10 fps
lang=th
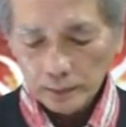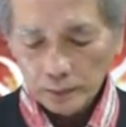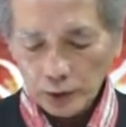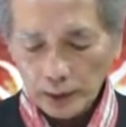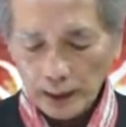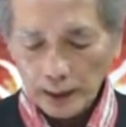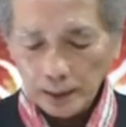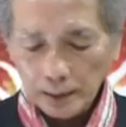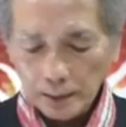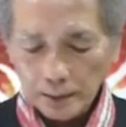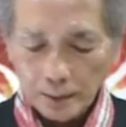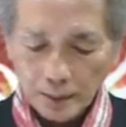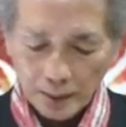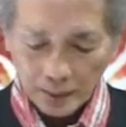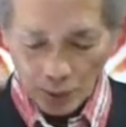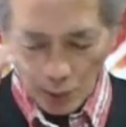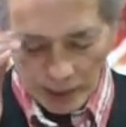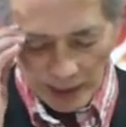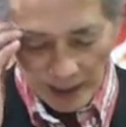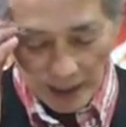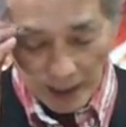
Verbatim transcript: เพราะฉะนั้นตรงนี้เอ